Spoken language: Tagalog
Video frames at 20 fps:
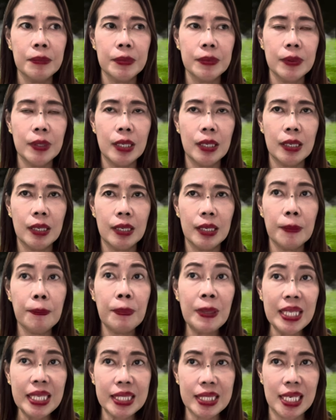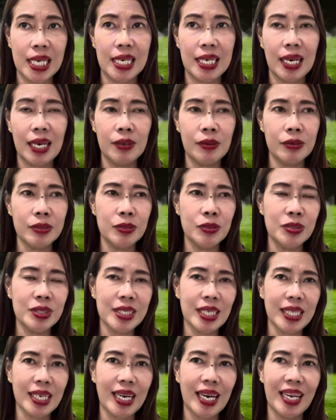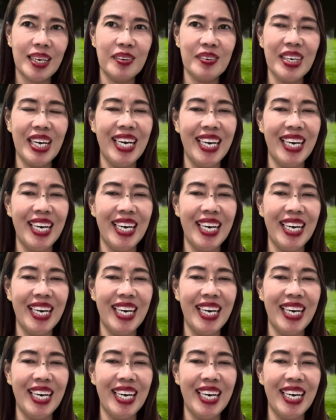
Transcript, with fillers: uh, ibit, ano yun sa Tagalog,